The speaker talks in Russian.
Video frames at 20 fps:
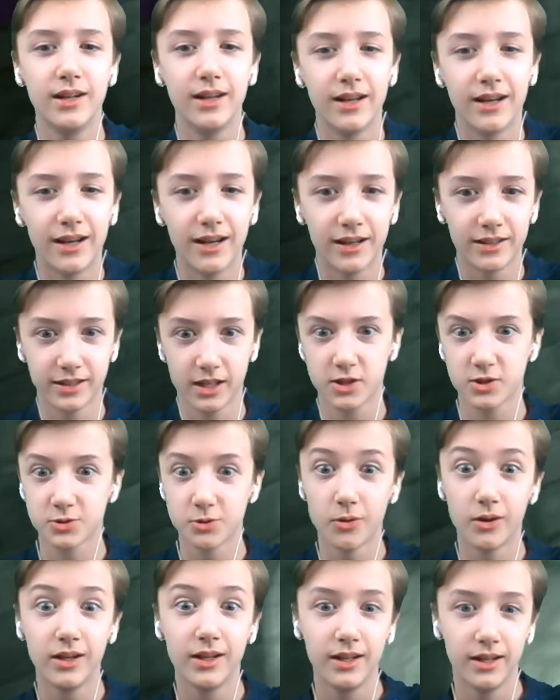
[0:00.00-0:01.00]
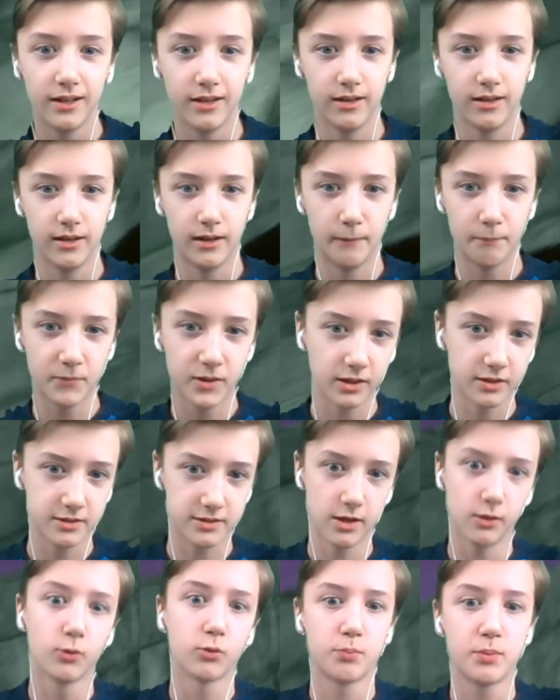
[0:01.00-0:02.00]
Э, так что э, этот
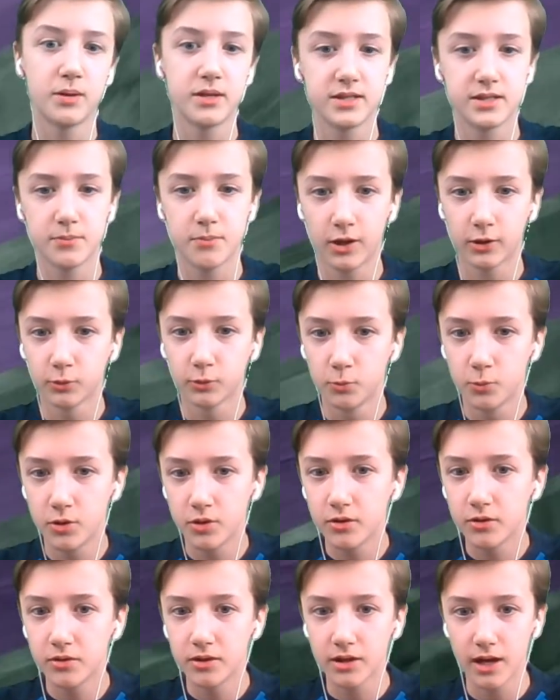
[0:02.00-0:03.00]
диалог, в принципе, я думаю,